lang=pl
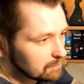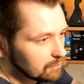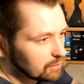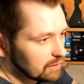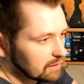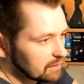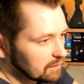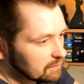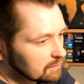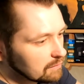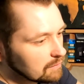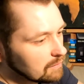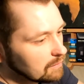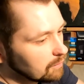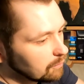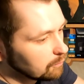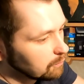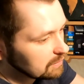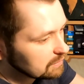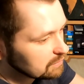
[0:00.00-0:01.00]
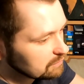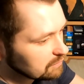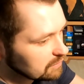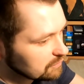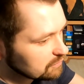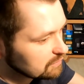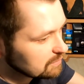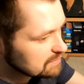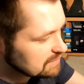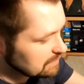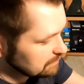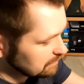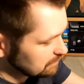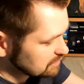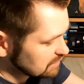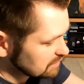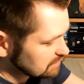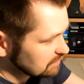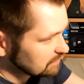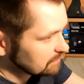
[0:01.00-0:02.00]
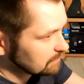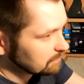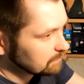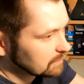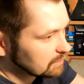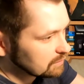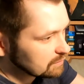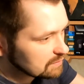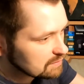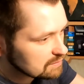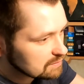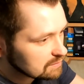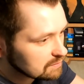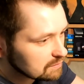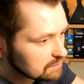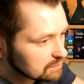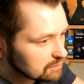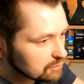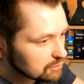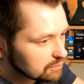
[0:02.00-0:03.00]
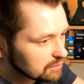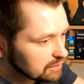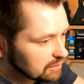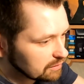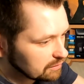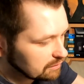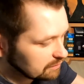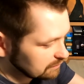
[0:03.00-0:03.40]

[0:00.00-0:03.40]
mogę ładować w tym samym czasie i to jest drugi